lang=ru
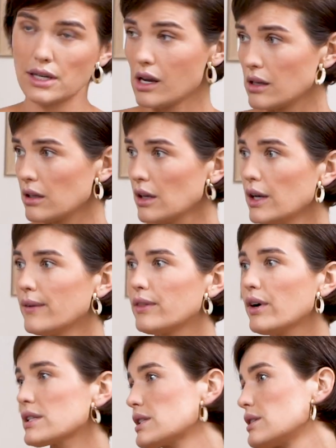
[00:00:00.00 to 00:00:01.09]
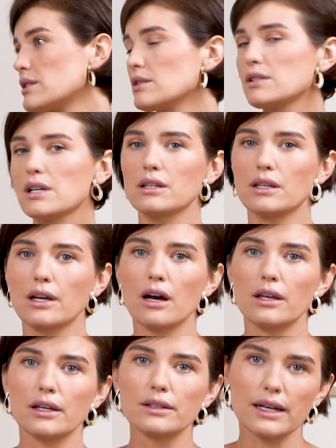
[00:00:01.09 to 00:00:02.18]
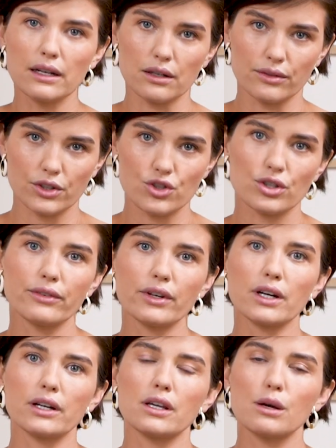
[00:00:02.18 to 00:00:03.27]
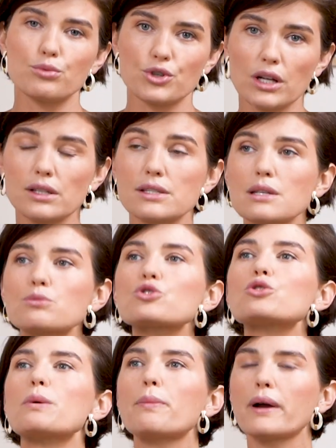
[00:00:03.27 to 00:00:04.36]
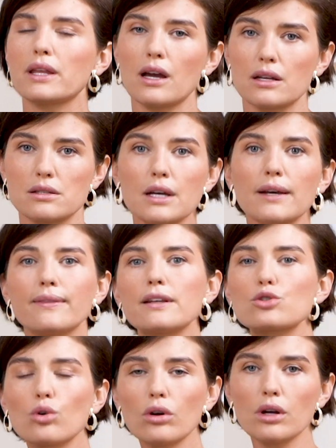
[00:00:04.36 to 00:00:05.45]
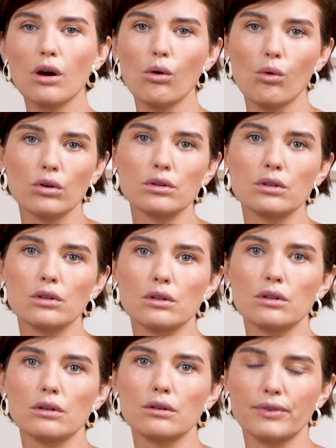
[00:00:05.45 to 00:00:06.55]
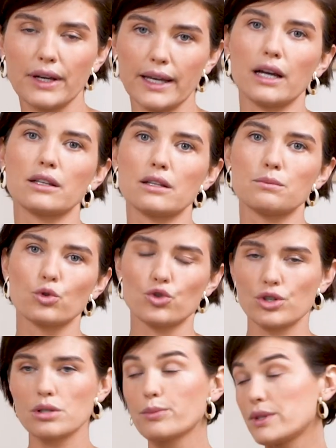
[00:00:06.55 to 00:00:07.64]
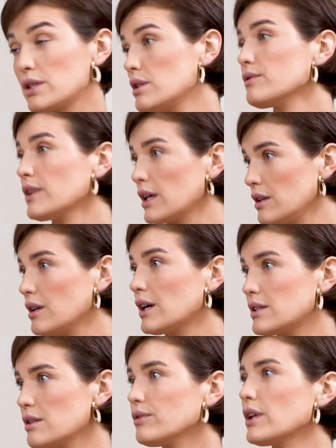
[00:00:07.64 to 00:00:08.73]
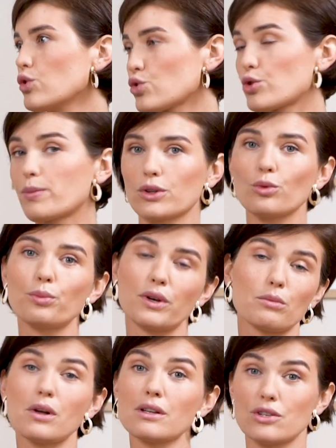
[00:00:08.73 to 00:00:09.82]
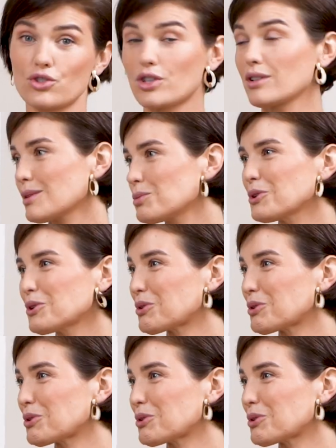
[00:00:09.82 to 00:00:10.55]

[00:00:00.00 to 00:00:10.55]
день. 21 день я игнорировала человека, не общалась с ним, чтобы понять, насколько он э, влияет на мою жизнь позитивно и негативно, и уже потом принимала решение. Это было